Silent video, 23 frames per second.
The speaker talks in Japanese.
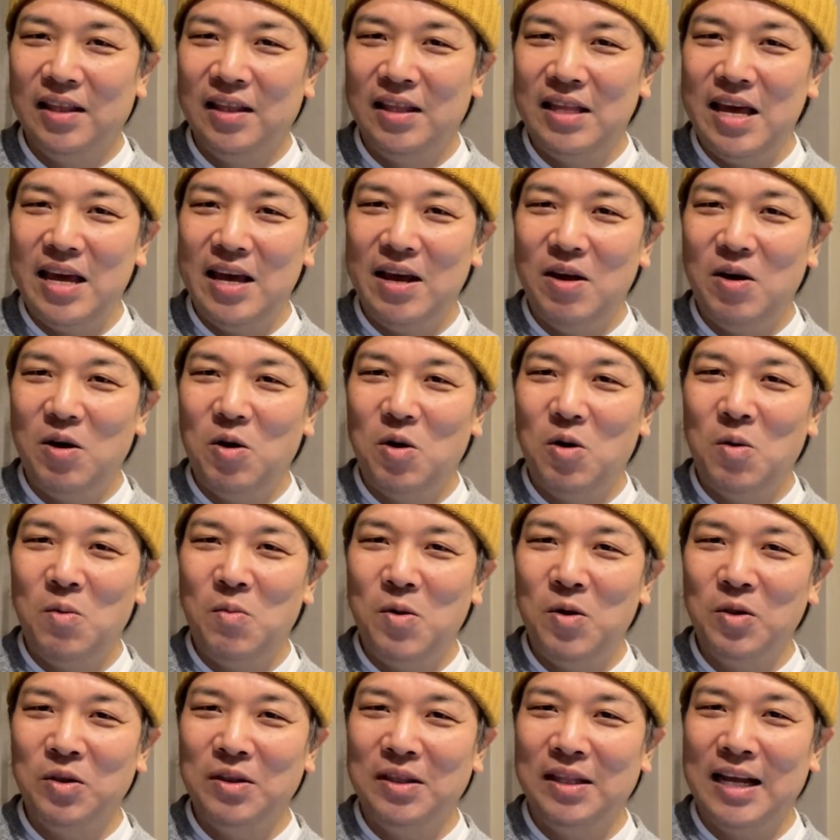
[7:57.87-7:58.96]
て
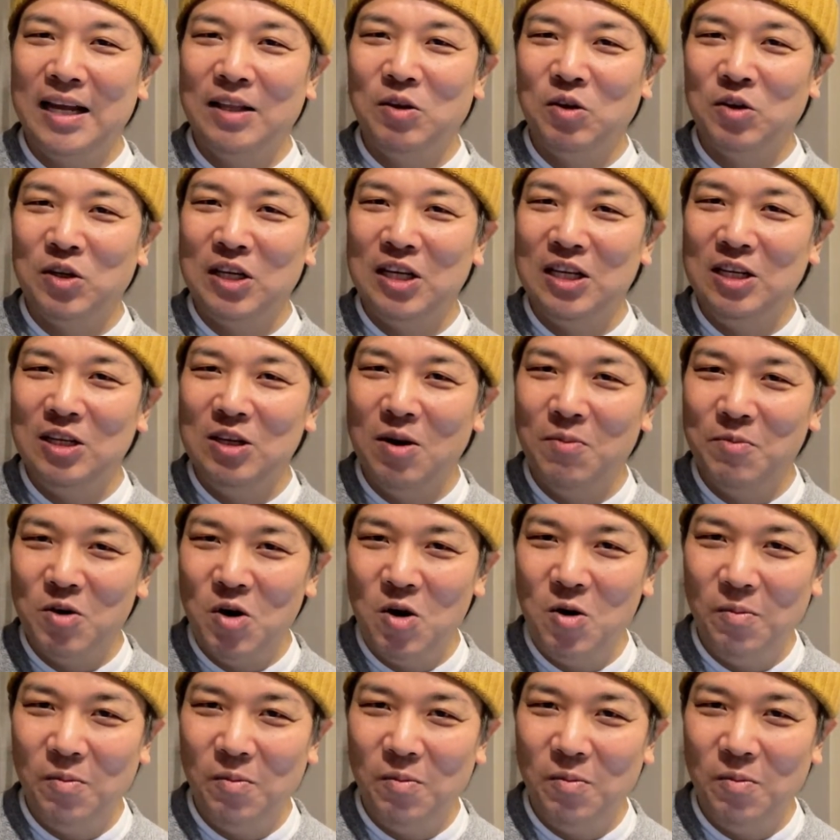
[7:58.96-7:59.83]
思った時に読む